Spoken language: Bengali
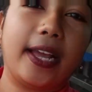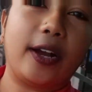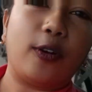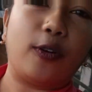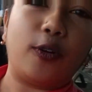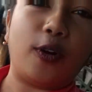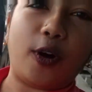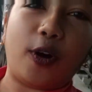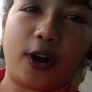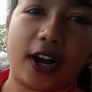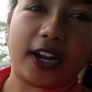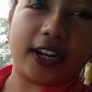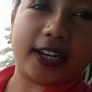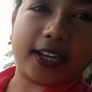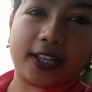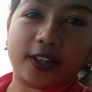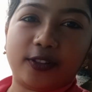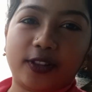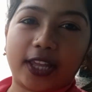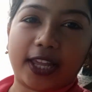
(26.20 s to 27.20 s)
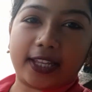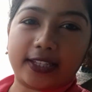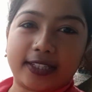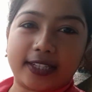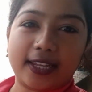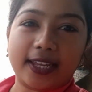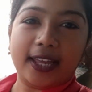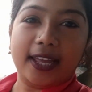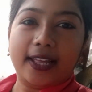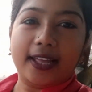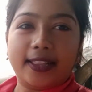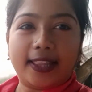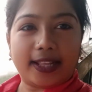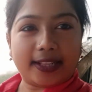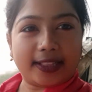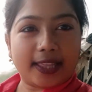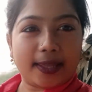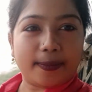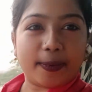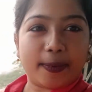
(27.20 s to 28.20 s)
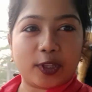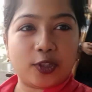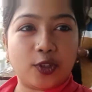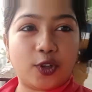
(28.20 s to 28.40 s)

দেখো গঙ্গাটা কিন্তু এই যে দেখতেই পাচ্ছ